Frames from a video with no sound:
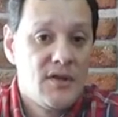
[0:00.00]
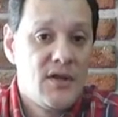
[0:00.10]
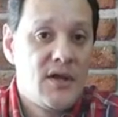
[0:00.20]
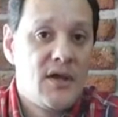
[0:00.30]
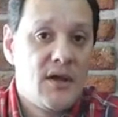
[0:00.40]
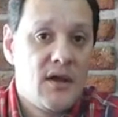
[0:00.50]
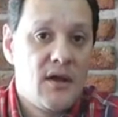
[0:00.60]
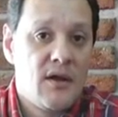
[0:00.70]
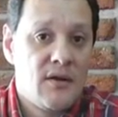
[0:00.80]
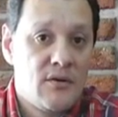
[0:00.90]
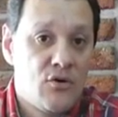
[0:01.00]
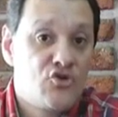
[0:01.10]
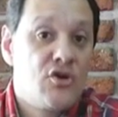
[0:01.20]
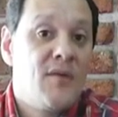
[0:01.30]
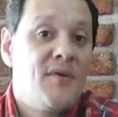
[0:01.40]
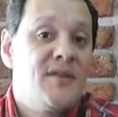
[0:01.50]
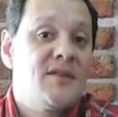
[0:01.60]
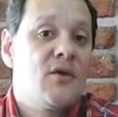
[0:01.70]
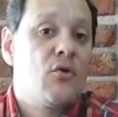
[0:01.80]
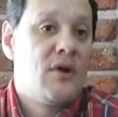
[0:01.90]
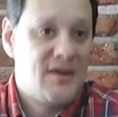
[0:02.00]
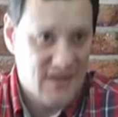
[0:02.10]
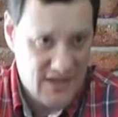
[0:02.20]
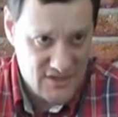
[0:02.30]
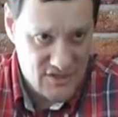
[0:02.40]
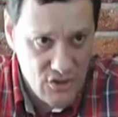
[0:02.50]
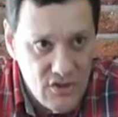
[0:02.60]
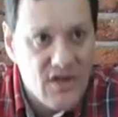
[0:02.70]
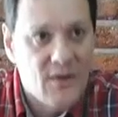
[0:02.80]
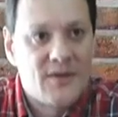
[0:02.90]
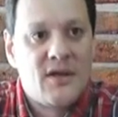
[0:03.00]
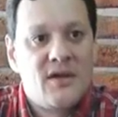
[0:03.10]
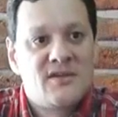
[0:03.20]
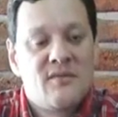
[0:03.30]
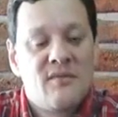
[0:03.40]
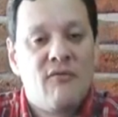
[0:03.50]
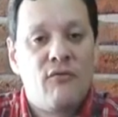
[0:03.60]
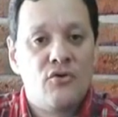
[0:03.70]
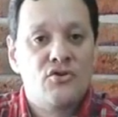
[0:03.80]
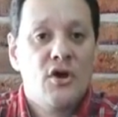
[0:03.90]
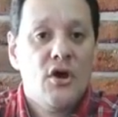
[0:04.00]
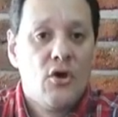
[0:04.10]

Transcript: de que no solamente con la instalación de la batería de semáforos,